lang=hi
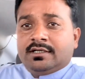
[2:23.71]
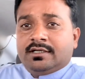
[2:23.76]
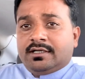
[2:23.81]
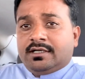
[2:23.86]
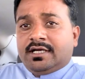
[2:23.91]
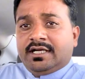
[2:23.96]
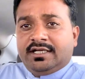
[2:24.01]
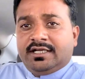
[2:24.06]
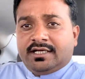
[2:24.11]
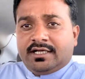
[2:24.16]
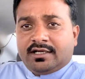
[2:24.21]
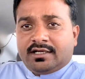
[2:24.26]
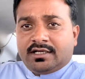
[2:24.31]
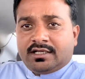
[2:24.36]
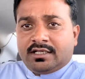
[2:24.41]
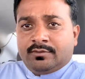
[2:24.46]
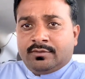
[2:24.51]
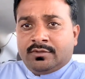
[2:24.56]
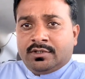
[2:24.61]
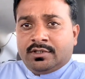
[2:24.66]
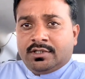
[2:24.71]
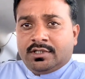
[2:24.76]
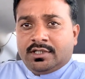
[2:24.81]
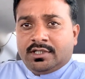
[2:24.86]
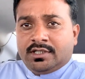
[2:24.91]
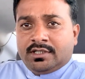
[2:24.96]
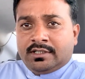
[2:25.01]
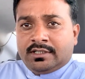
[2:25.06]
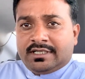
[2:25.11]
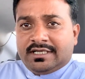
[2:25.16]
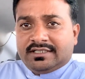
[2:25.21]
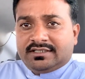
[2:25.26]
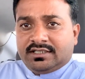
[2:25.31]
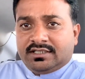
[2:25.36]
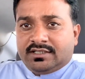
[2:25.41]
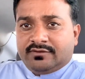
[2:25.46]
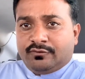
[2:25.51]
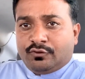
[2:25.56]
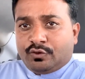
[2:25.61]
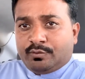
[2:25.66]
गाड़ी खड़ा करके कहते हैं
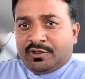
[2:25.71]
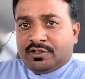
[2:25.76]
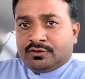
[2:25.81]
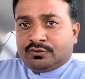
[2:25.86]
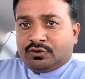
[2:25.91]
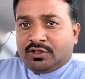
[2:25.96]
कि फोरमन